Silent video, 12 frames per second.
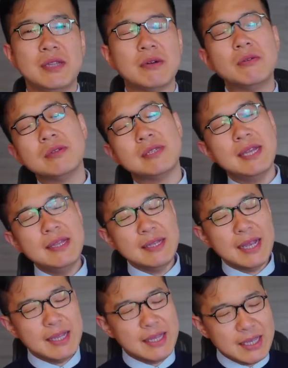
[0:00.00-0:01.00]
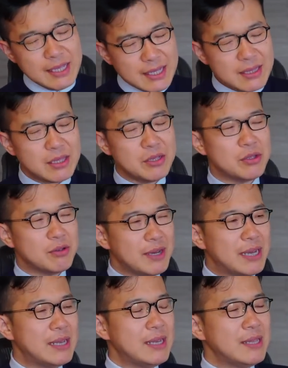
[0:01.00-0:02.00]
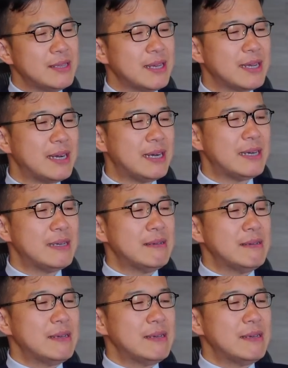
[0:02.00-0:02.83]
で、この全体的なっていうのは、なんか、